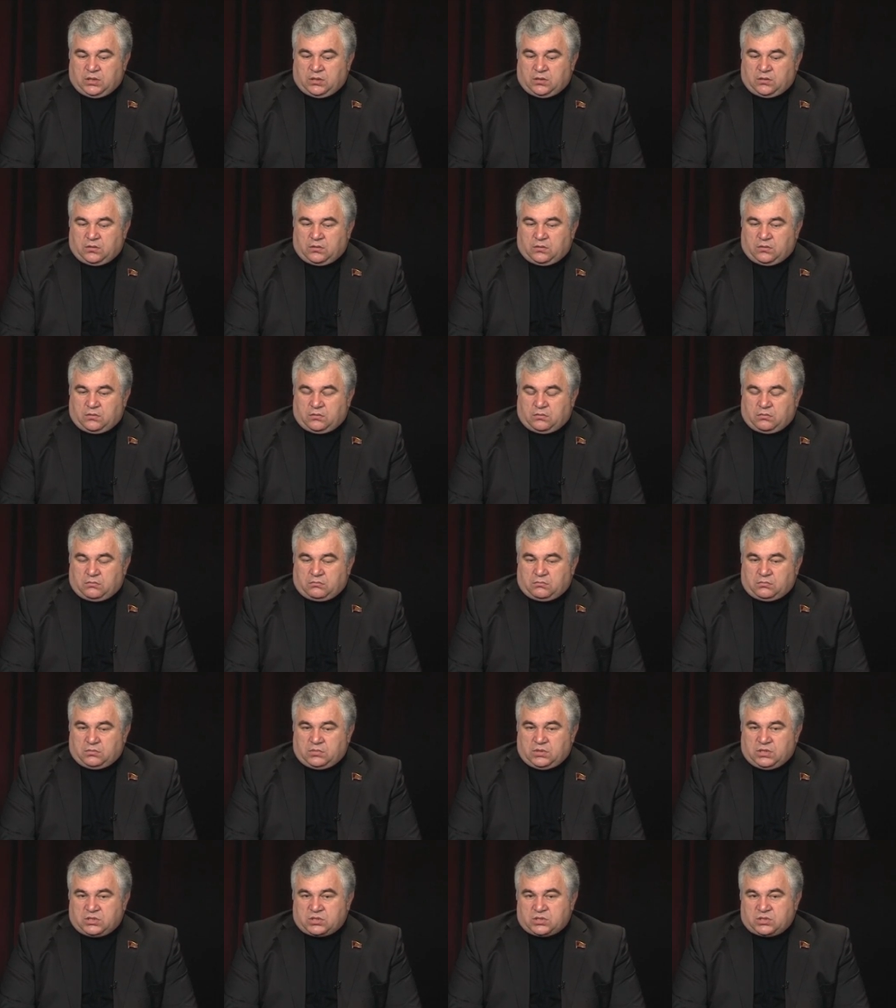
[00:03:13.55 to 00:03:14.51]
э,
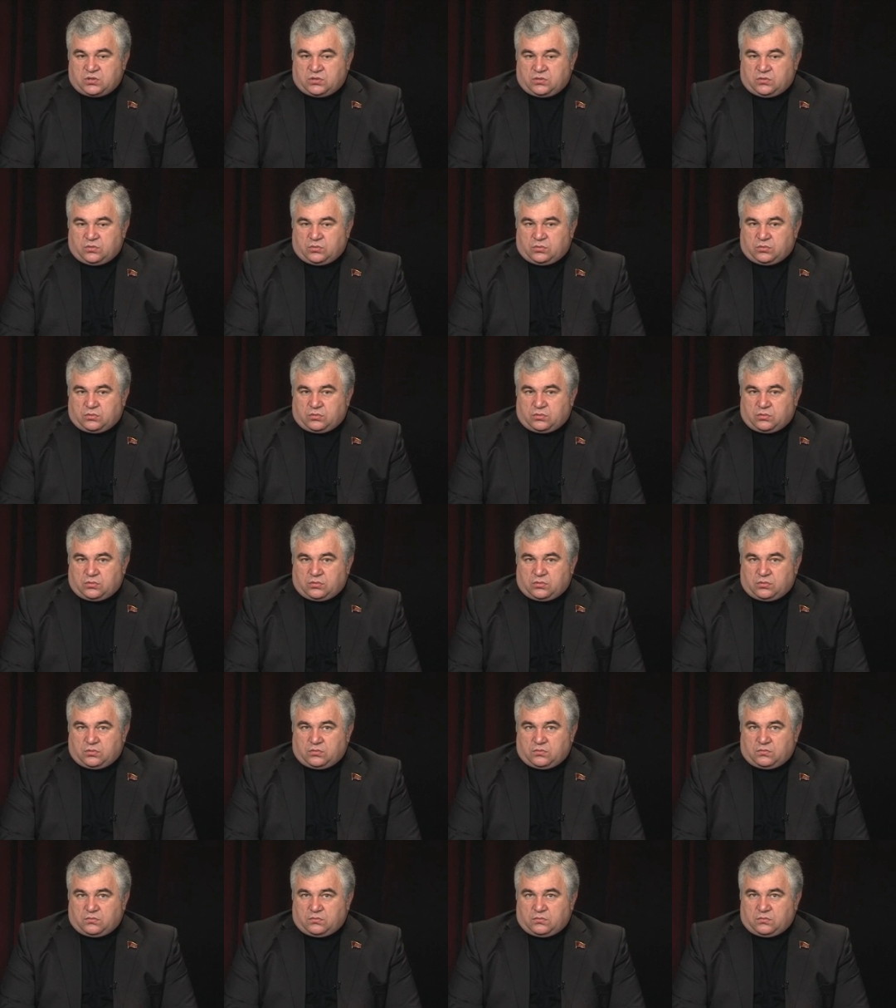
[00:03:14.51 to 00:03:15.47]
даже вот
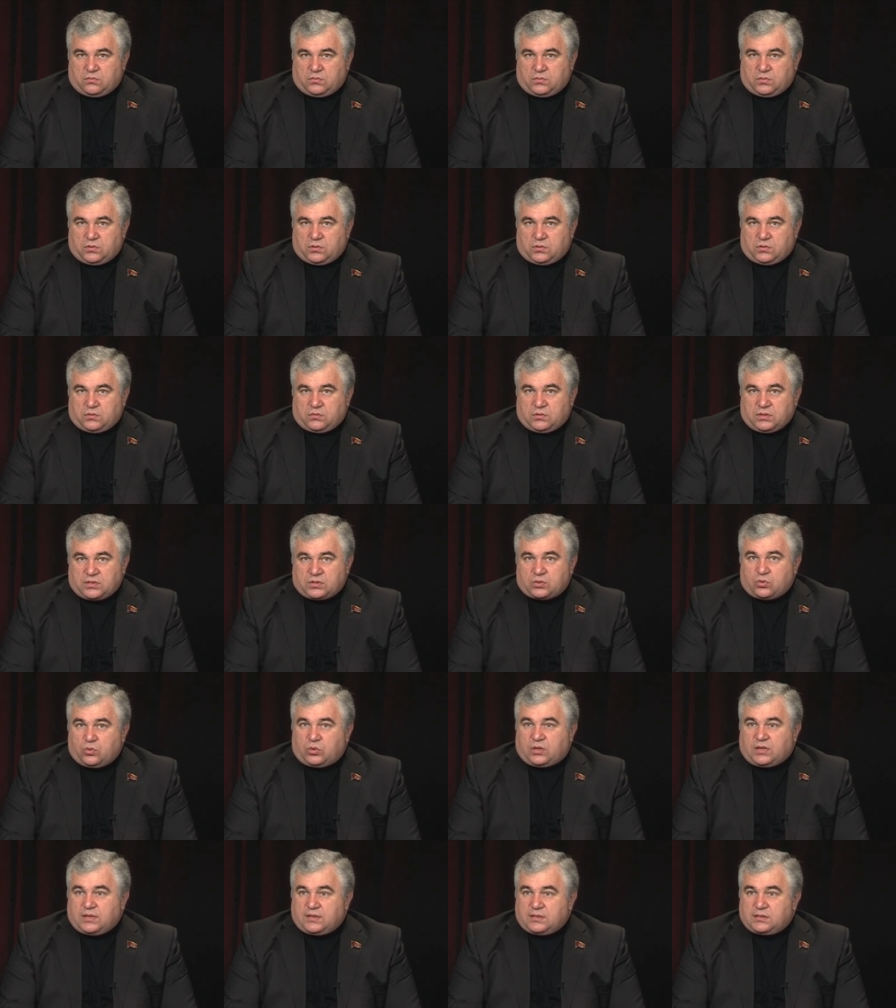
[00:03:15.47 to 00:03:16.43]
э,
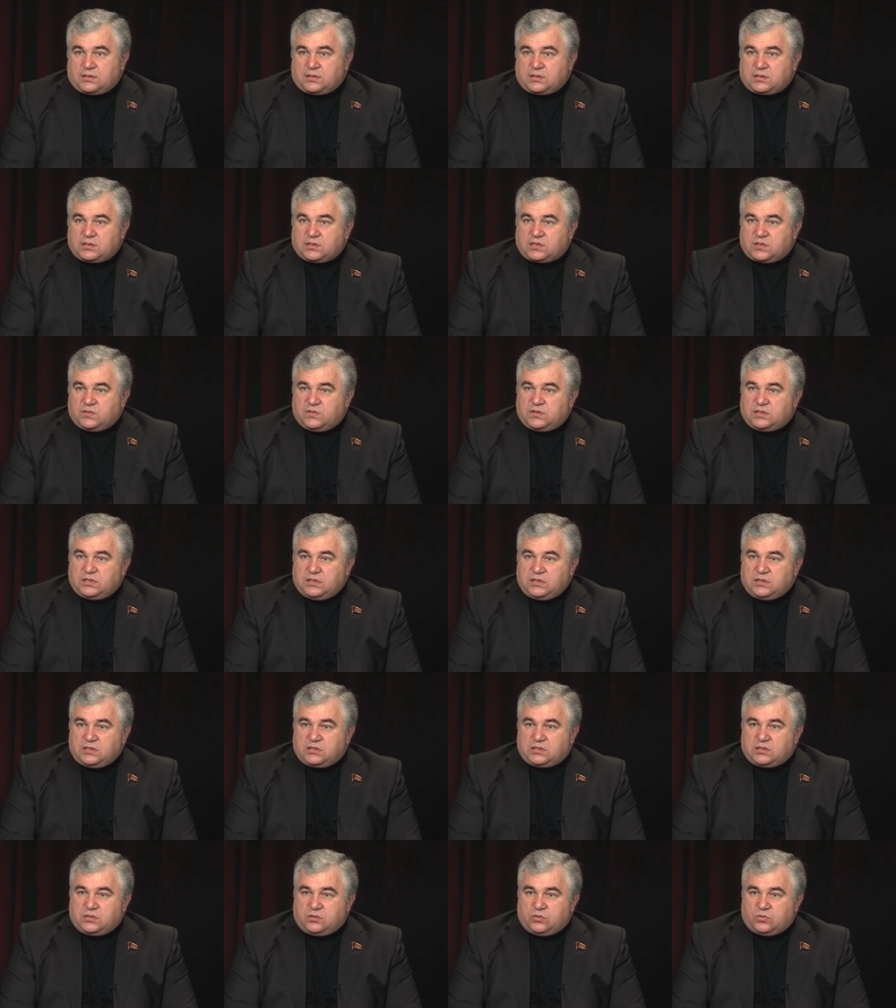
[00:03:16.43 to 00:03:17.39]
настолько
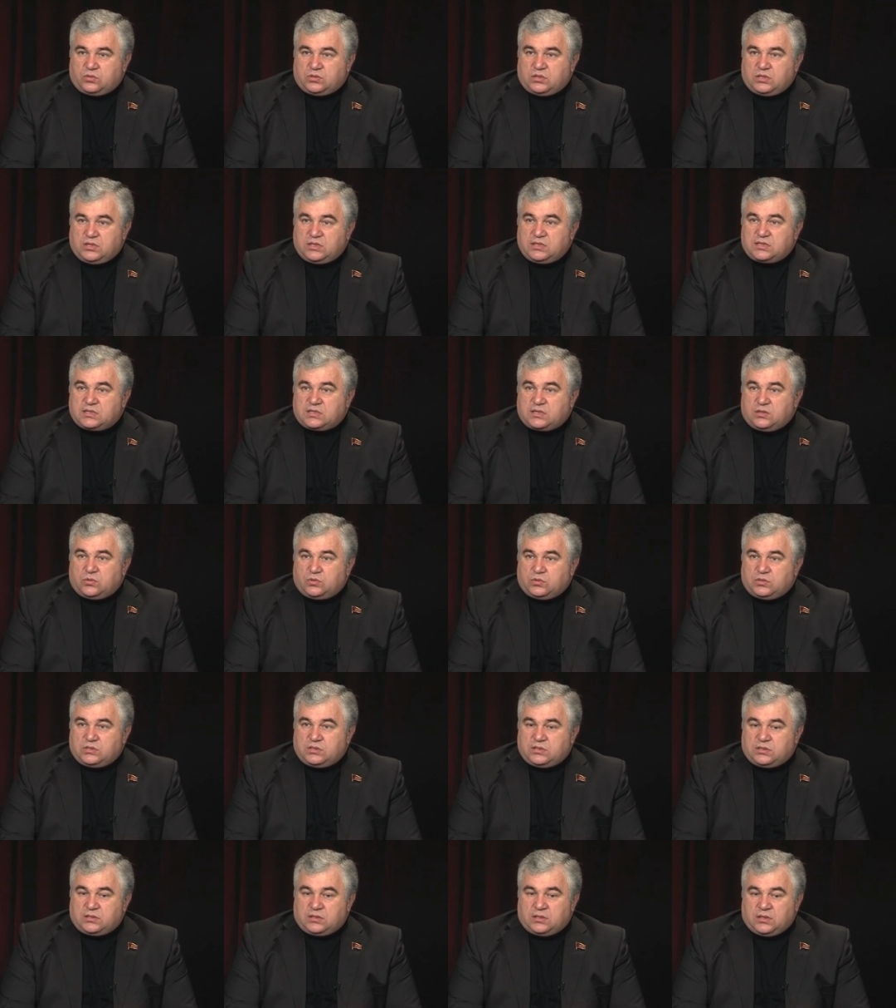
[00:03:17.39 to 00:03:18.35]
светились люди, лица
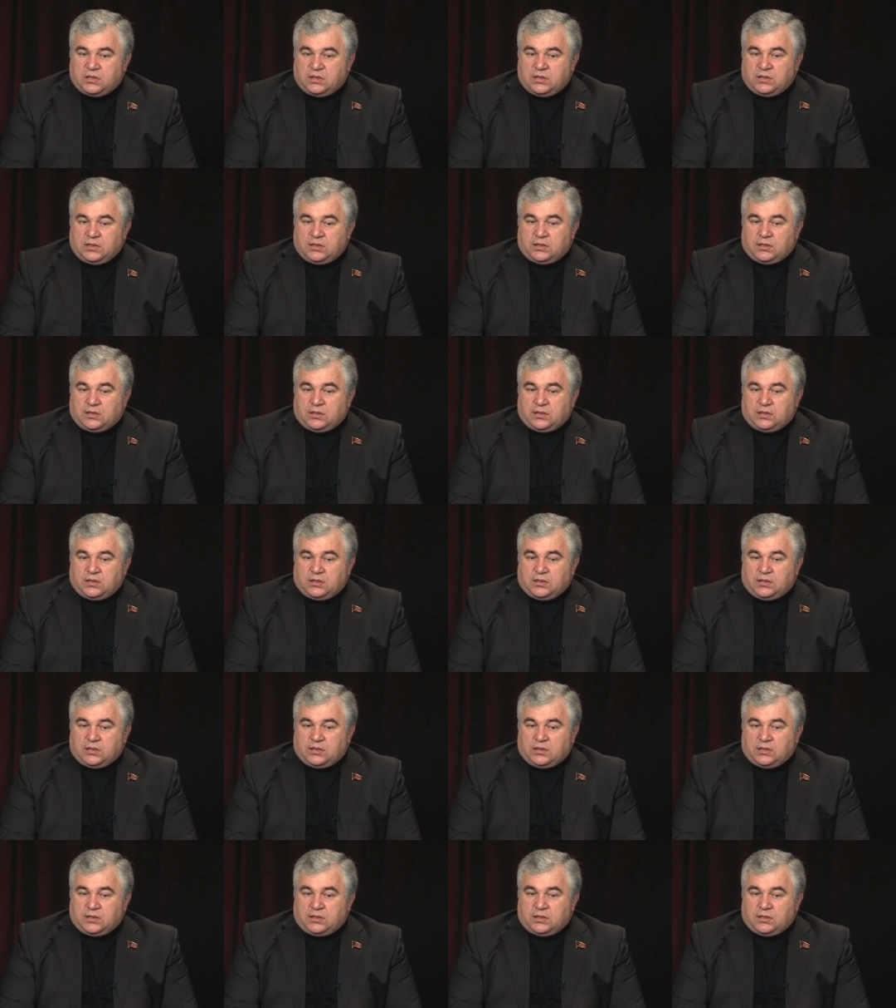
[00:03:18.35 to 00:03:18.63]
людей,